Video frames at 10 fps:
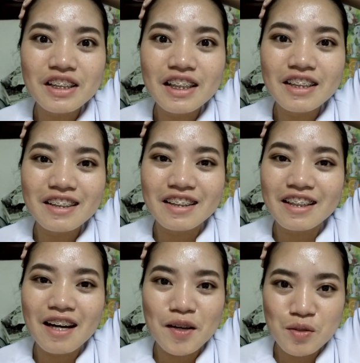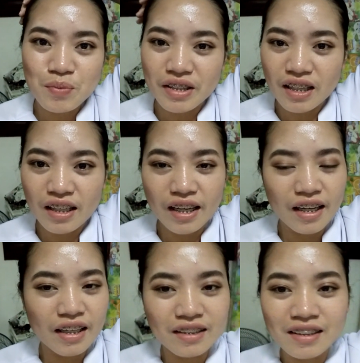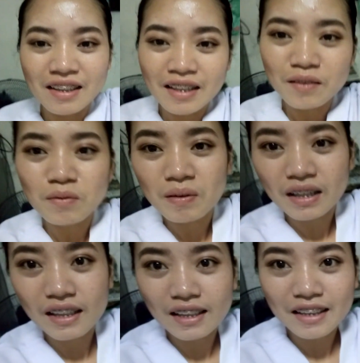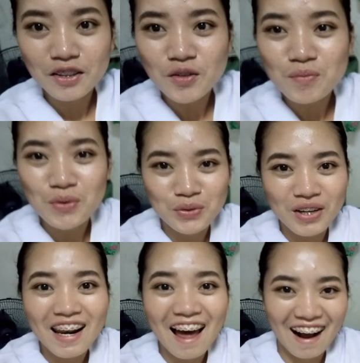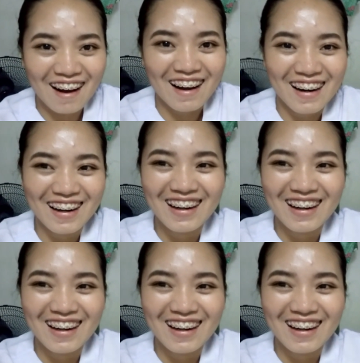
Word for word: currently here in the hospital and makikita nyo, puro kalakal.